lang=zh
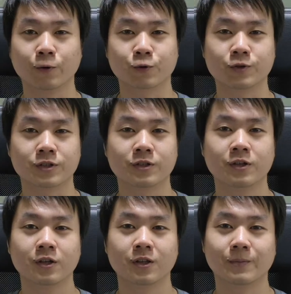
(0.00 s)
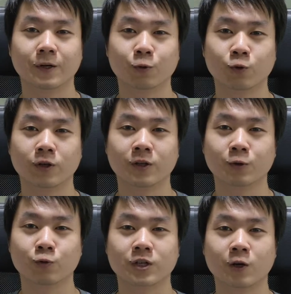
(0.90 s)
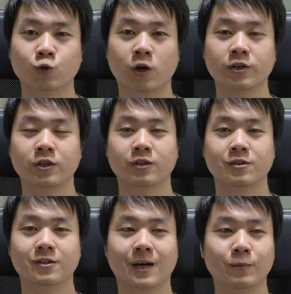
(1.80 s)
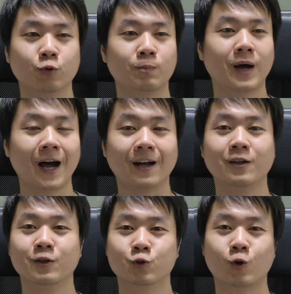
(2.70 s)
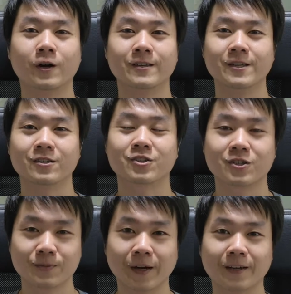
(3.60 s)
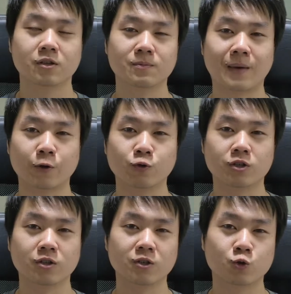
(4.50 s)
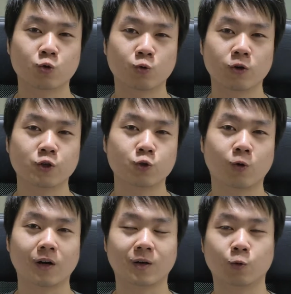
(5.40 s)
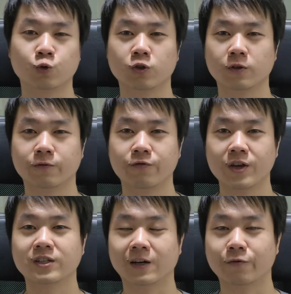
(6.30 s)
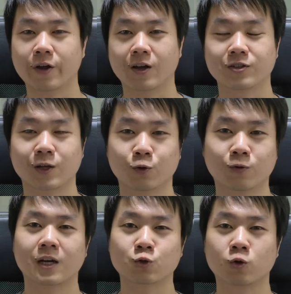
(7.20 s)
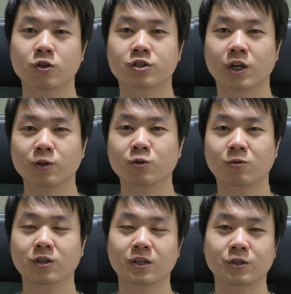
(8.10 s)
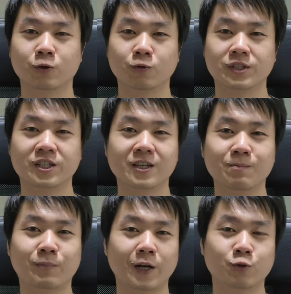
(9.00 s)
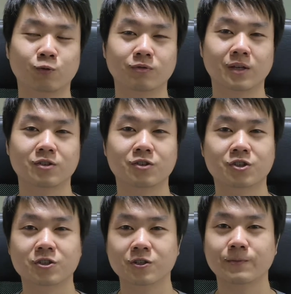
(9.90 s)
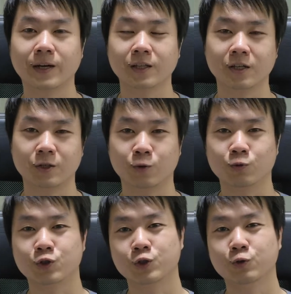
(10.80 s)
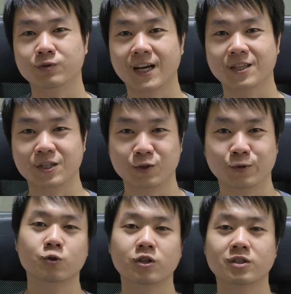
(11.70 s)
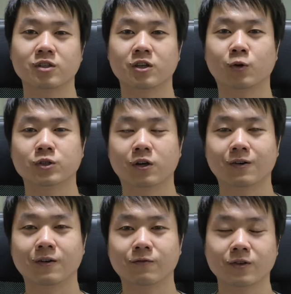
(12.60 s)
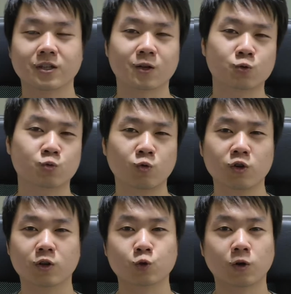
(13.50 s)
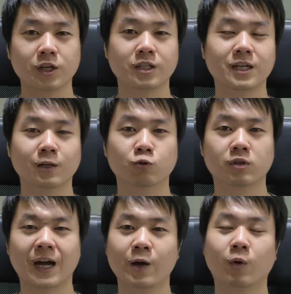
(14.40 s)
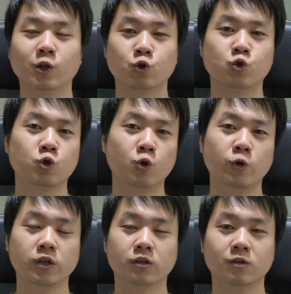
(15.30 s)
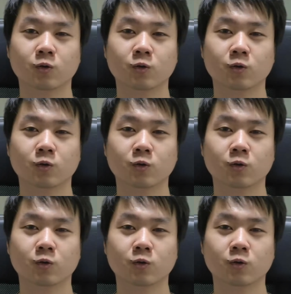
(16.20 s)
Chris。那么很多人呢都想要创业，但是他们都怕创业失败。但是马云曾经说过一句话，让我觉得非常非常赞同。他说：“成功的理由千百种，但是失败的理由只有那几种。”所以今天呢，我想要跟你分享所有的创业家都太晚学会的。